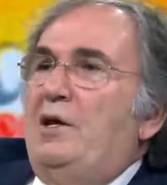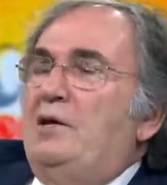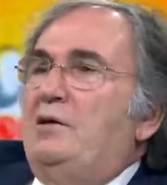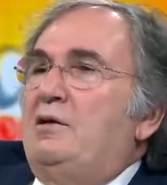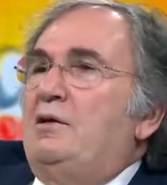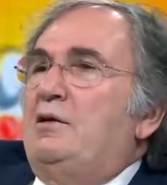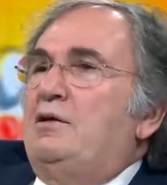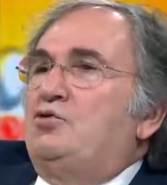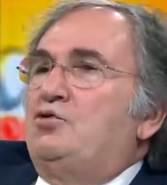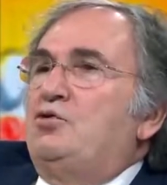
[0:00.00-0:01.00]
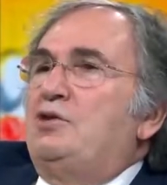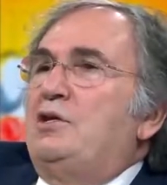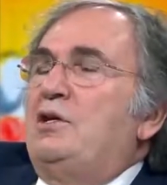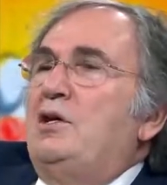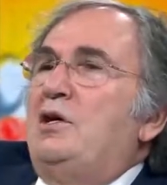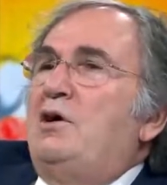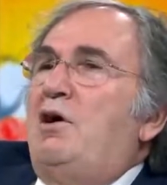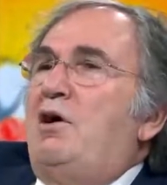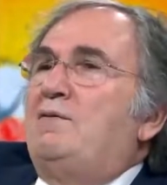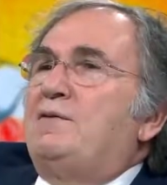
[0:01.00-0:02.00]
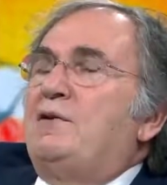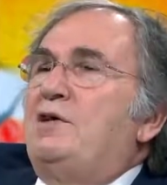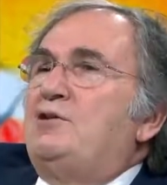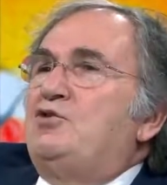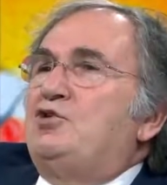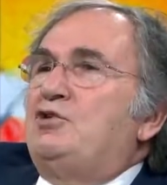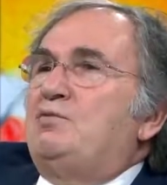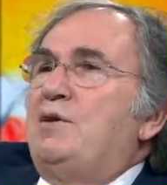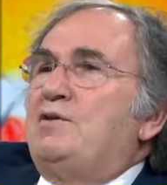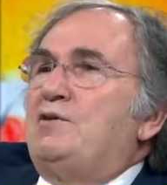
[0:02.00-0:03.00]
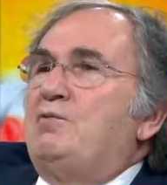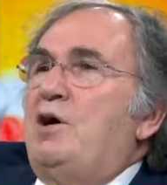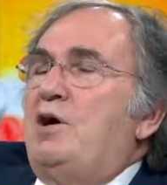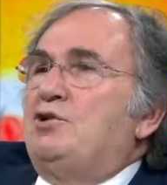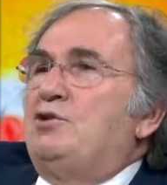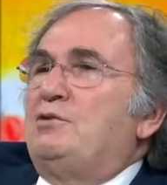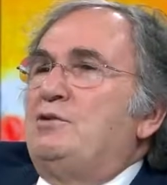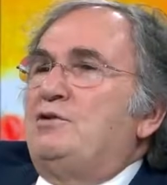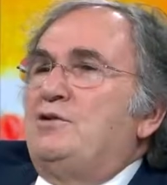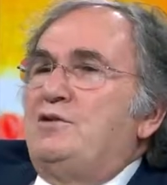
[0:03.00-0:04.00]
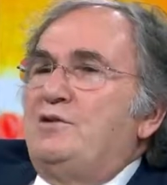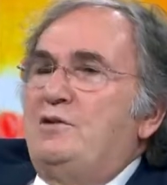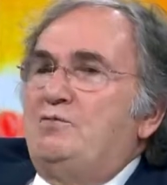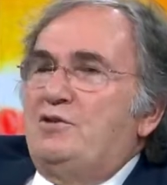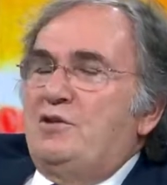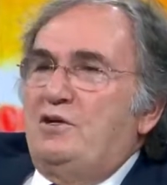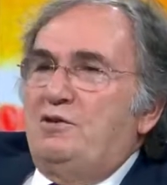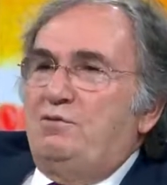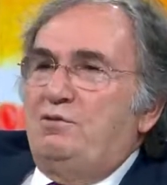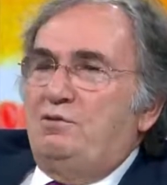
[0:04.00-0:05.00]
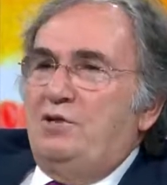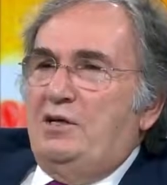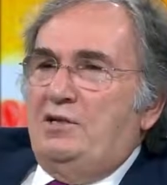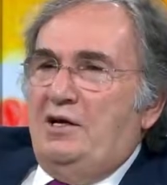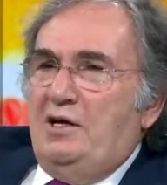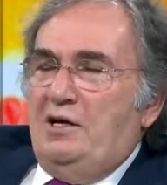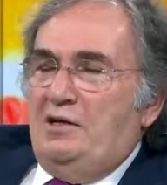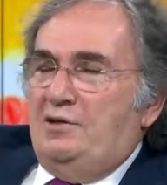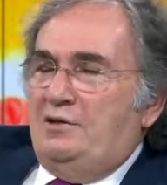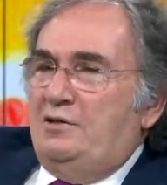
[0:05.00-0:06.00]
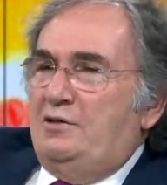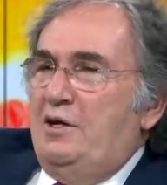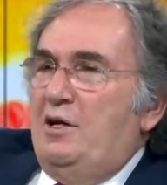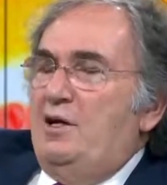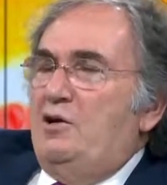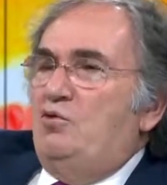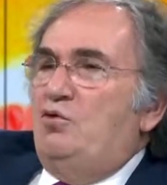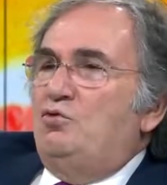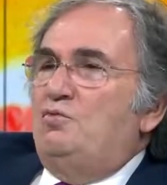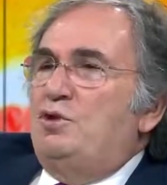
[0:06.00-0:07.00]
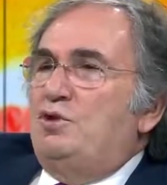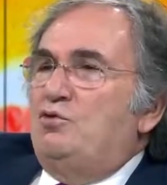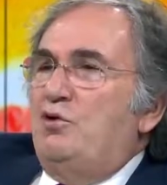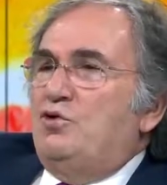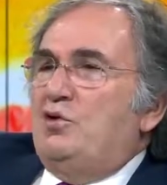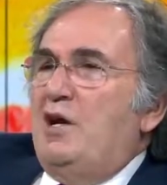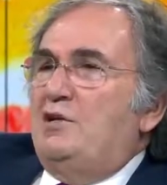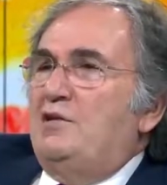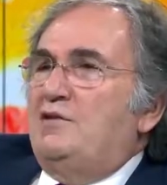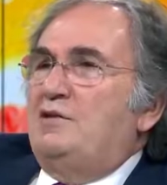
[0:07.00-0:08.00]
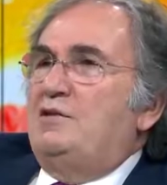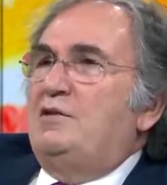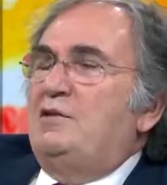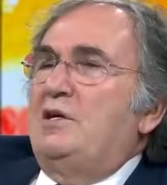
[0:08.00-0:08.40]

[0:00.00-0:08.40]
E, çünkü aftların çıkması bağışıklık sistemi zayıflığına delalettir. Onun bir göstergesidir.